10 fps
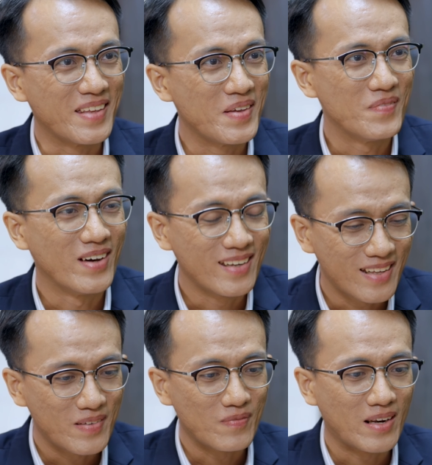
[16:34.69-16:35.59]
tại vì mình
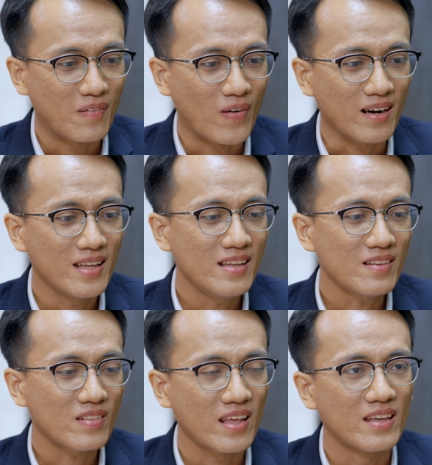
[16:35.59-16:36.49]
thì mình là quản lý
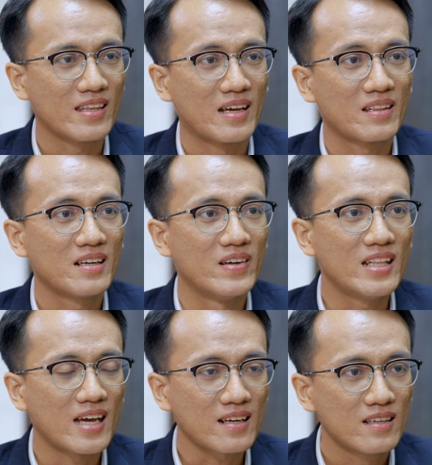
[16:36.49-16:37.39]
từ nhà tới
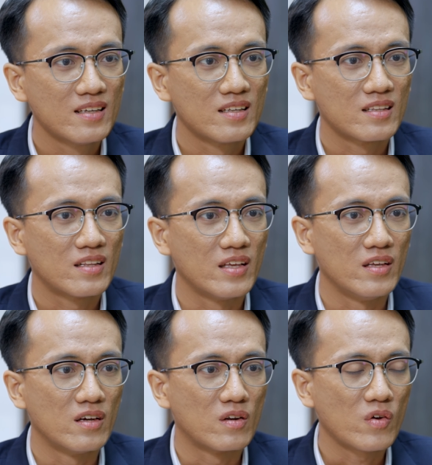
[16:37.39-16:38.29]
ủy thác
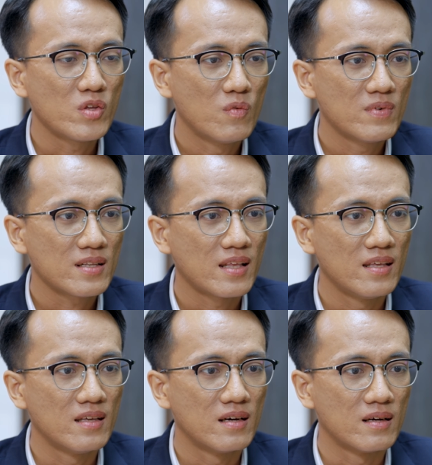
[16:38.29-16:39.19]
thì ờ, nói chung á,
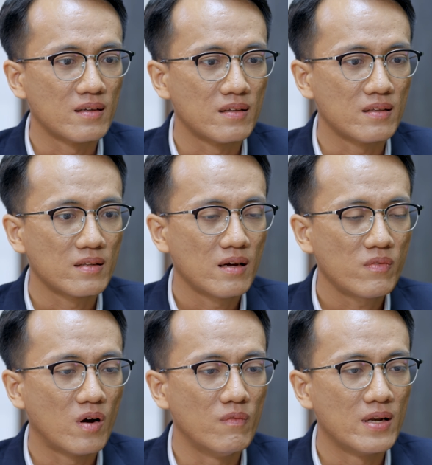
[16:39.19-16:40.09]
thì dưới ờ, góc
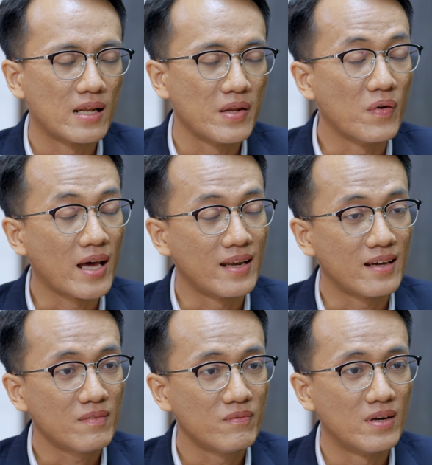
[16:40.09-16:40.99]
độ mình là điều hành
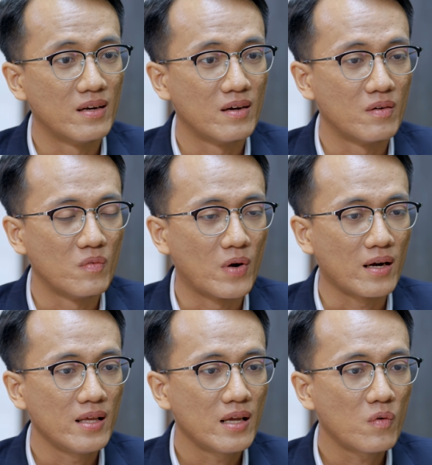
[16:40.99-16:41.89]
á, mình ờ,
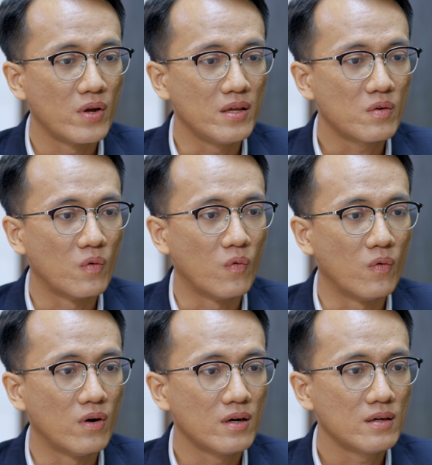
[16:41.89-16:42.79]
quản lý cái quỹ
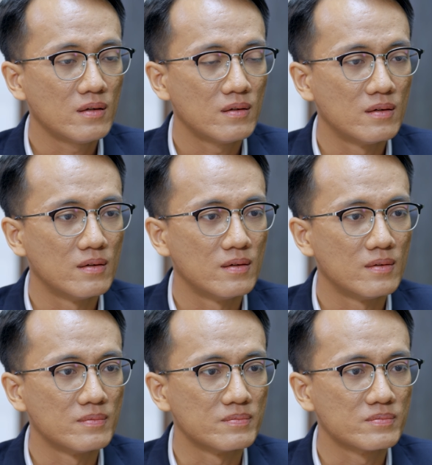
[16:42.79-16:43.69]
của
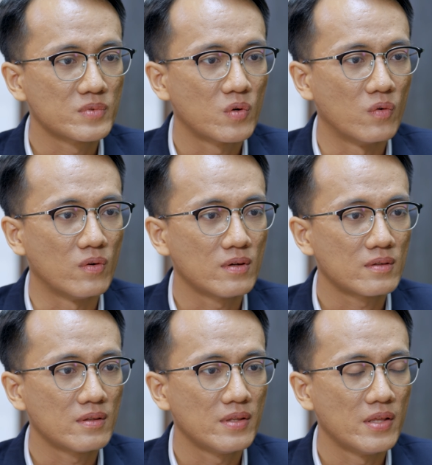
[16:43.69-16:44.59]
uh,
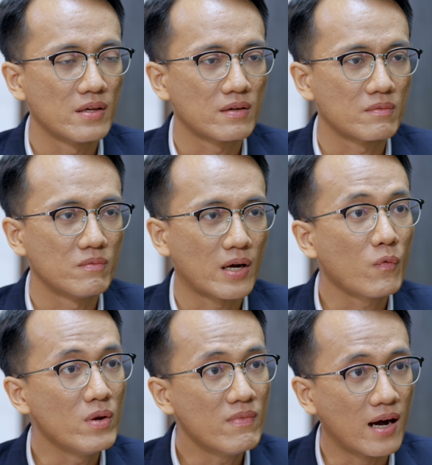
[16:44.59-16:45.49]
của một
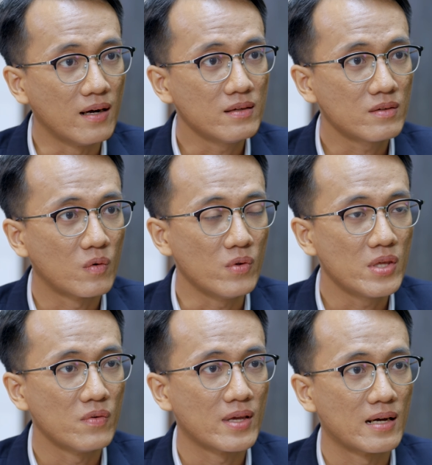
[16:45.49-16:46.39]
cái quỹ mở của
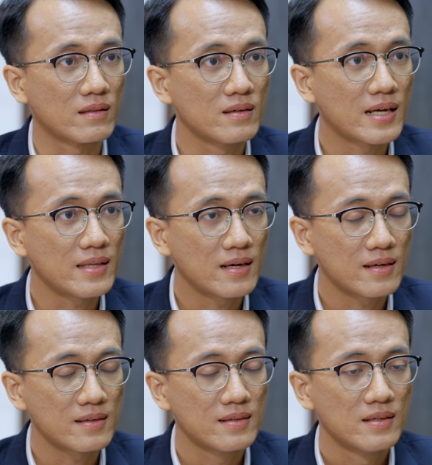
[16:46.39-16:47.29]
nhiều nhà tư cá nhân á,